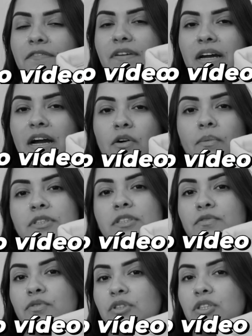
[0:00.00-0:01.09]
ficar como se
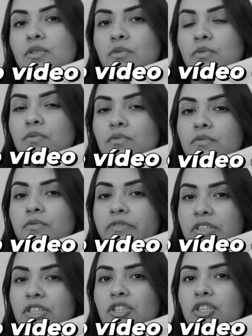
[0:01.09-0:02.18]
fosse um
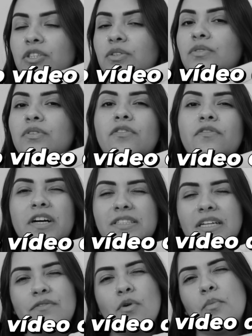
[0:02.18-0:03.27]
vestidinho pouquinho. Confesso
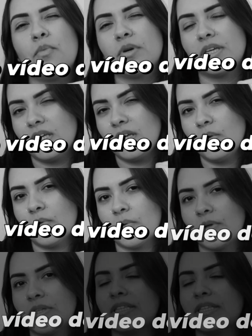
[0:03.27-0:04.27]
que ele ficou um pouquinho curto